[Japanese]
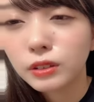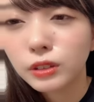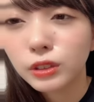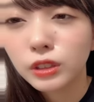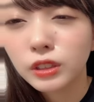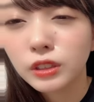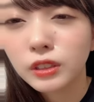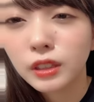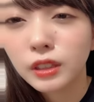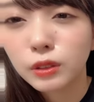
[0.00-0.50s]

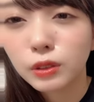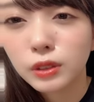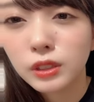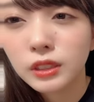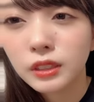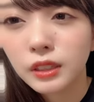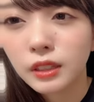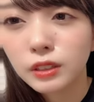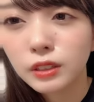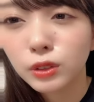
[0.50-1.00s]
追加とし
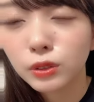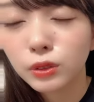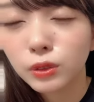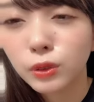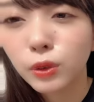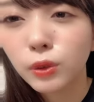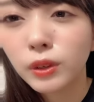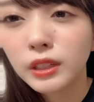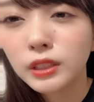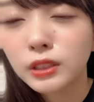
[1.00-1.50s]
てその
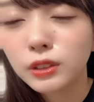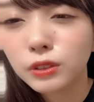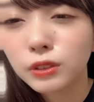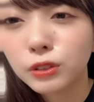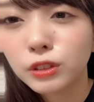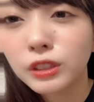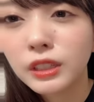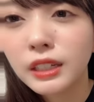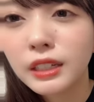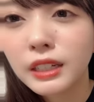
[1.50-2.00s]
5月4の
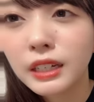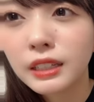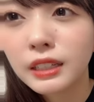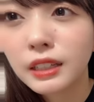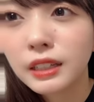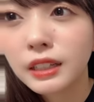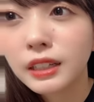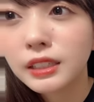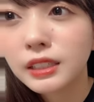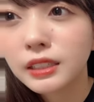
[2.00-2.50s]
振り替え
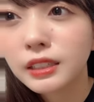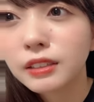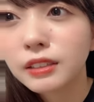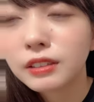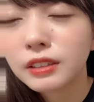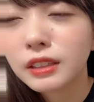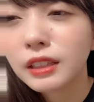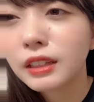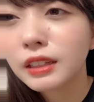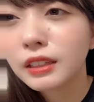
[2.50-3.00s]
だけじゃな
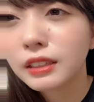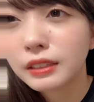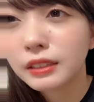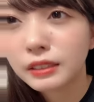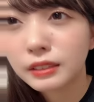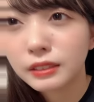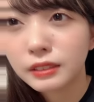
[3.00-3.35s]
くて